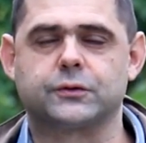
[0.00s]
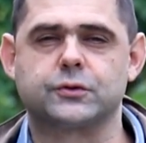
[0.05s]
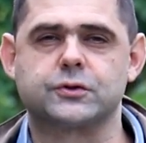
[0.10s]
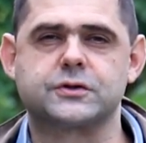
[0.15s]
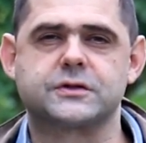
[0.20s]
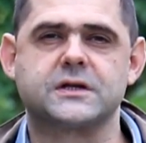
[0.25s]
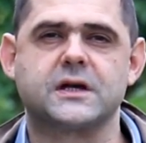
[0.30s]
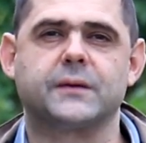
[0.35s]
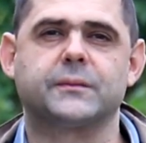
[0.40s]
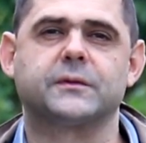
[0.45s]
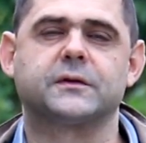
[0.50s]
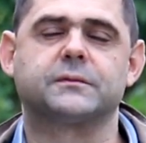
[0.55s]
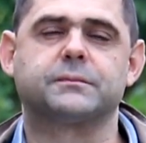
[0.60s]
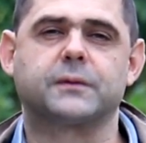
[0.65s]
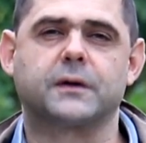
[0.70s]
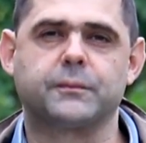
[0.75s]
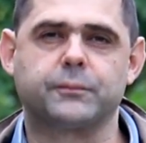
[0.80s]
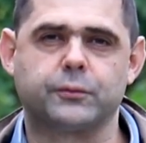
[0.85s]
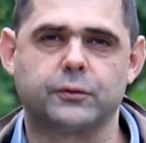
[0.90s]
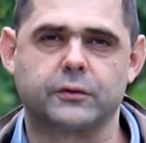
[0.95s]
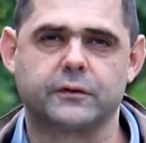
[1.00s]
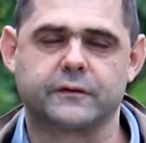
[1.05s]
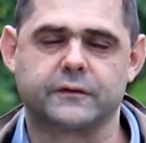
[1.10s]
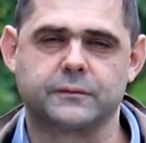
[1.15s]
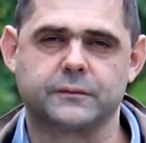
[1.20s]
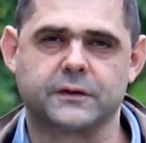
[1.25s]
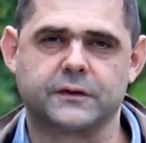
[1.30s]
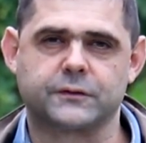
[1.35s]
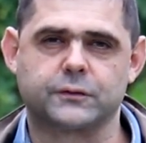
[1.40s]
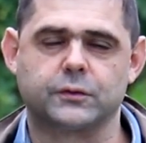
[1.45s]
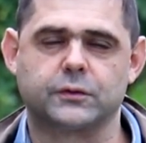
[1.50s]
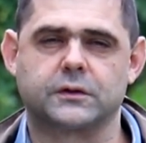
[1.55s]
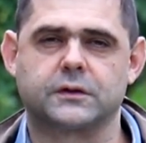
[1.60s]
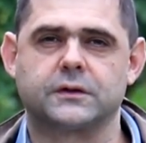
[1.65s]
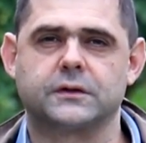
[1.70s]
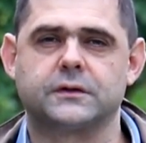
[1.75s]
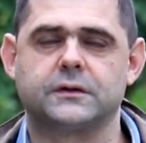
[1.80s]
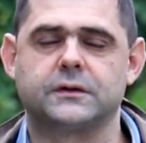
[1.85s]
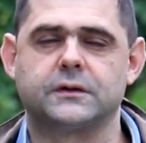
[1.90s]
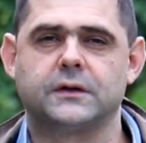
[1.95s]
То же самое с прополисом.
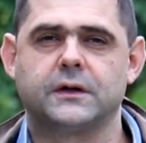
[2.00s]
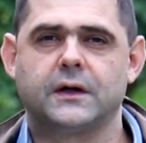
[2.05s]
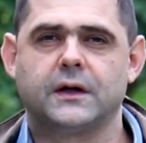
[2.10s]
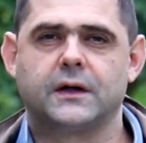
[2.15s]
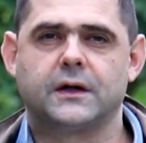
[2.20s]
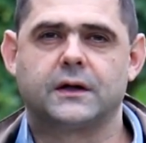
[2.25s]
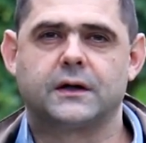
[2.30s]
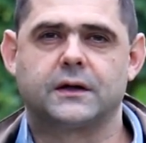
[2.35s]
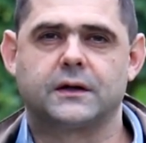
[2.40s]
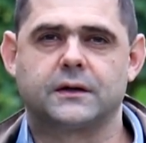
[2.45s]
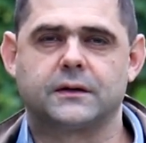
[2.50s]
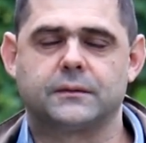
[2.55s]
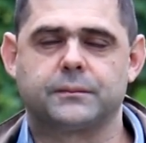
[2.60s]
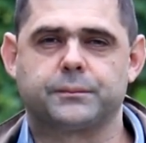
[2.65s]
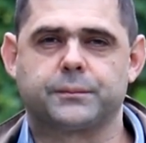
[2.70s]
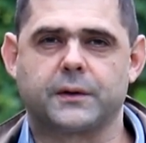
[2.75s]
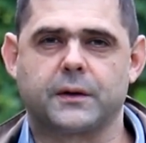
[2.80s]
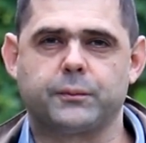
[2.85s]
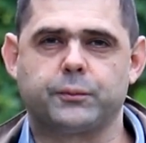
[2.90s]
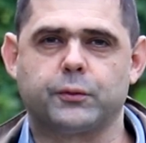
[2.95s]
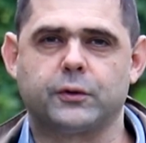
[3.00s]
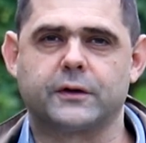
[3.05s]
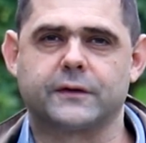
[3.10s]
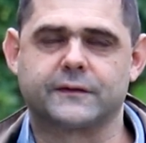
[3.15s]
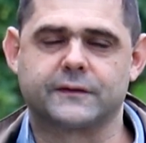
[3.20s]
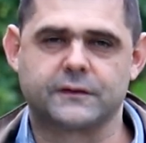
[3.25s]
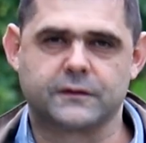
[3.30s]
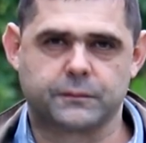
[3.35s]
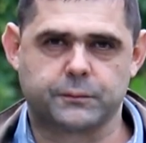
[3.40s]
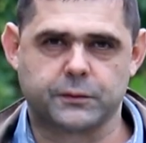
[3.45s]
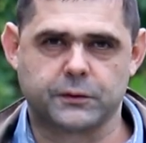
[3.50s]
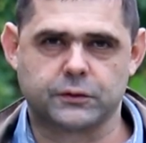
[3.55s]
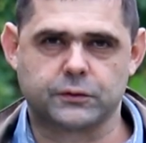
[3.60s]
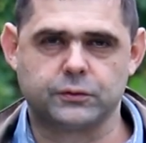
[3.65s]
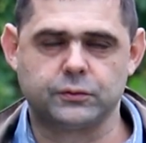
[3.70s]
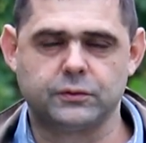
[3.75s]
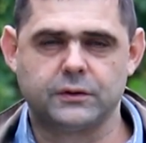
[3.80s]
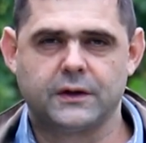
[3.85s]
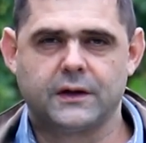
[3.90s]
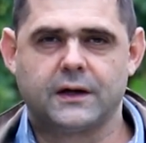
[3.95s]
Настойка э, прополиса на
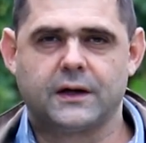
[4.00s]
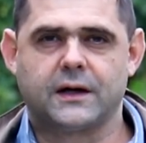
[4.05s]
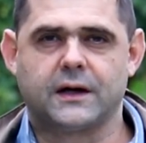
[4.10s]
спирту,